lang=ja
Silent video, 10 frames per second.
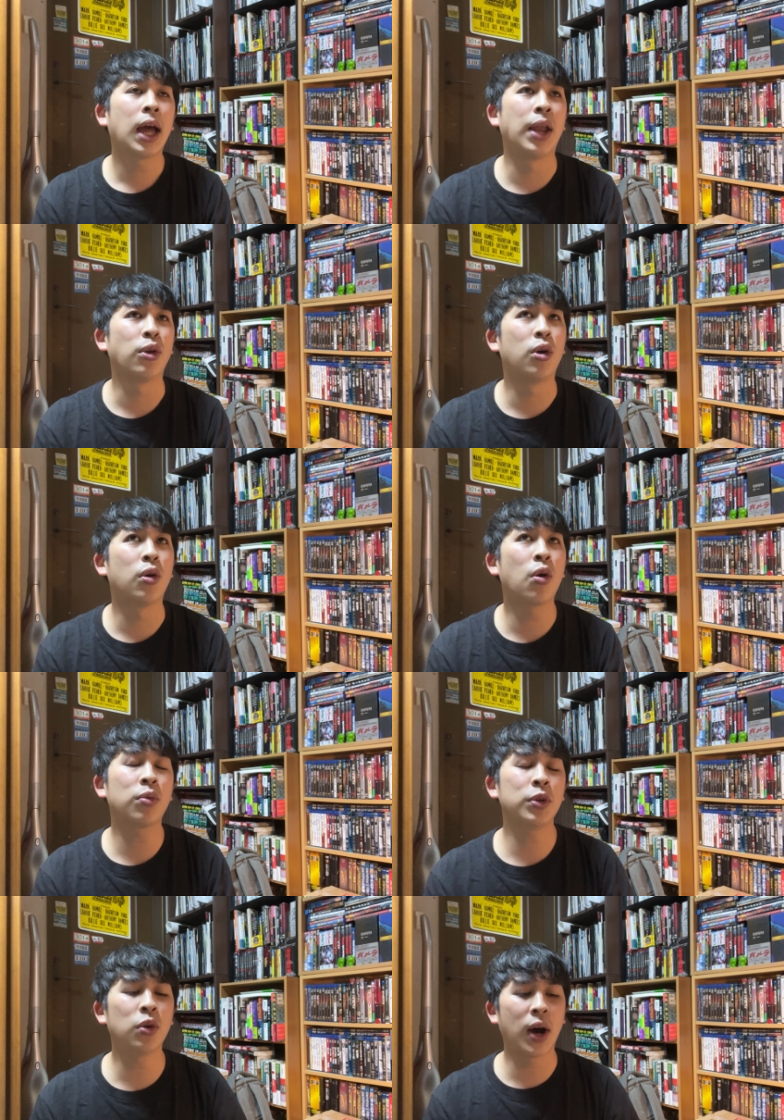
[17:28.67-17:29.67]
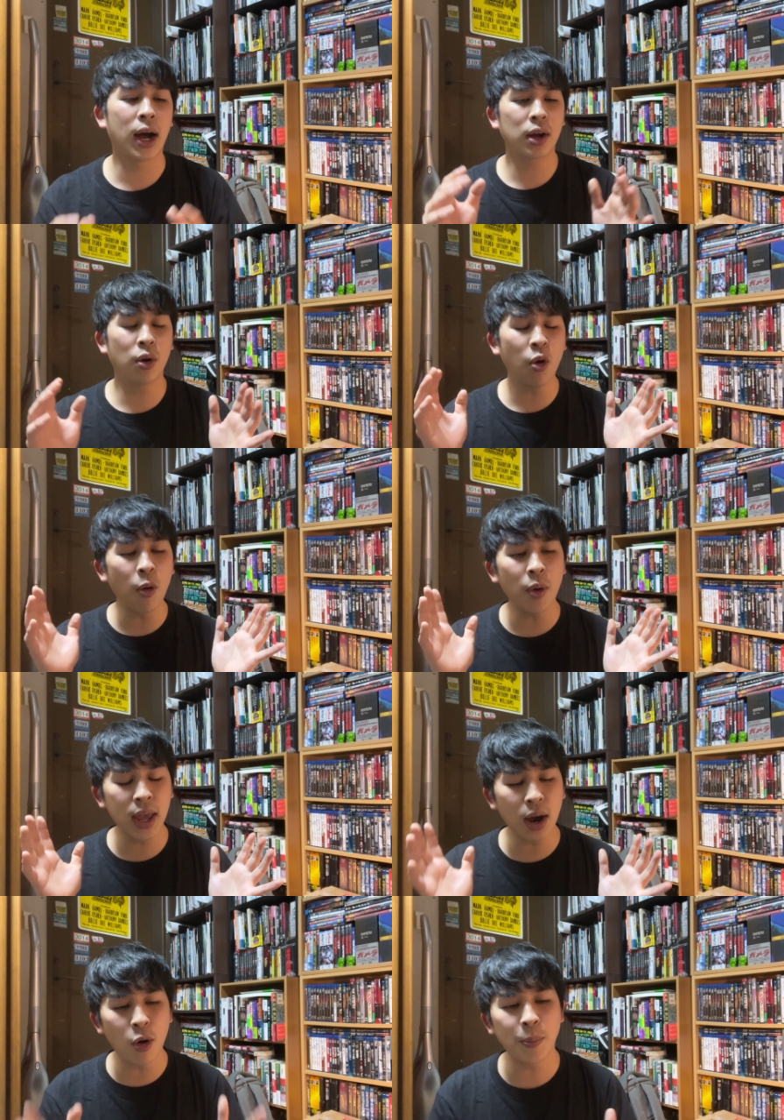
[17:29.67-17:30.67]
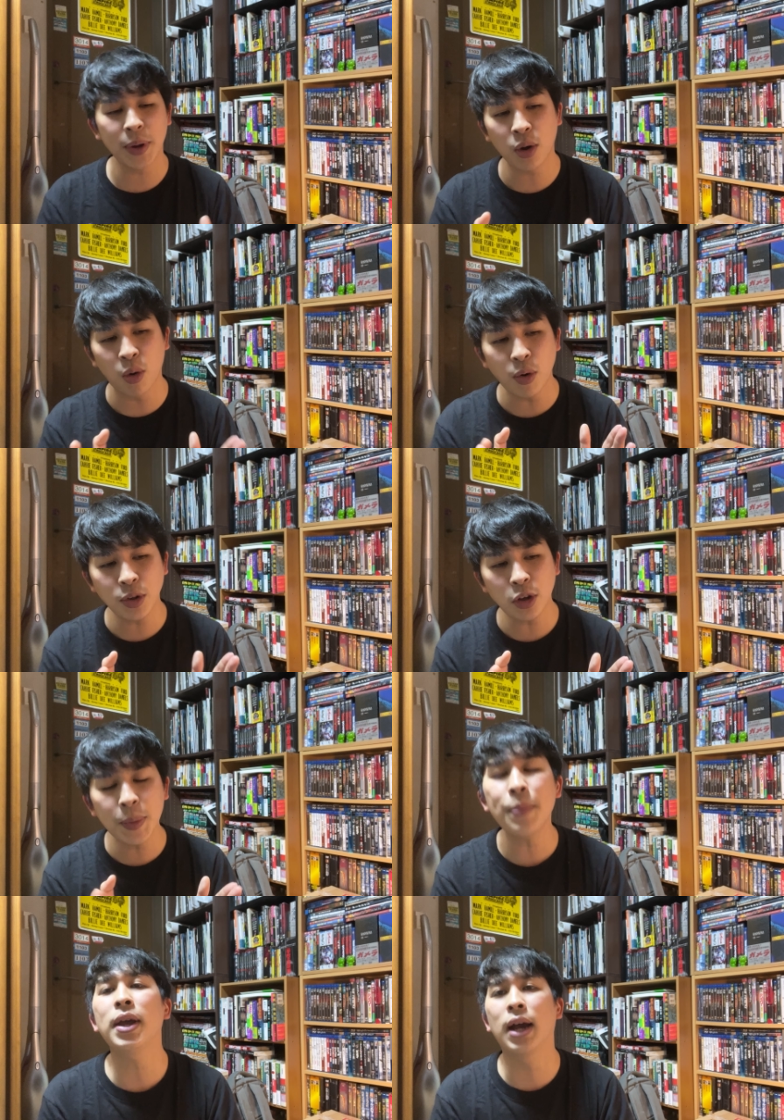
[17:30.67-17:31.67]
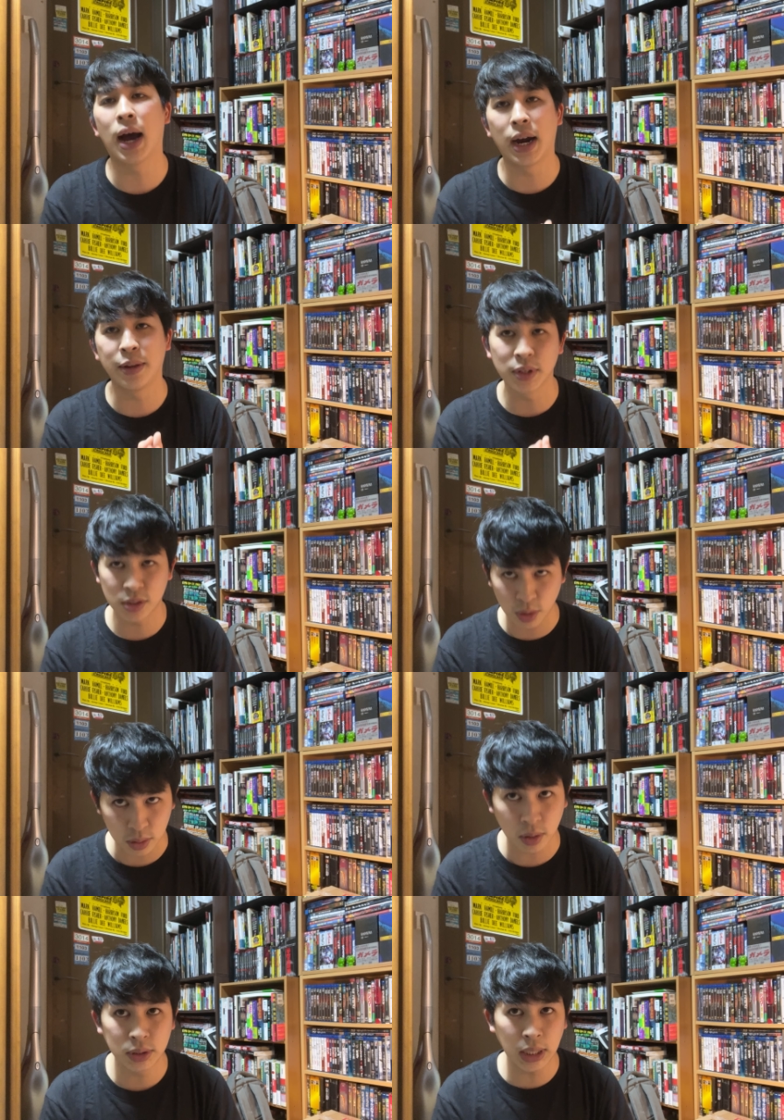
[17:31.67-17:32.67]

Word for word: あの、要は、本、映画本編にこういう場面がありますよと。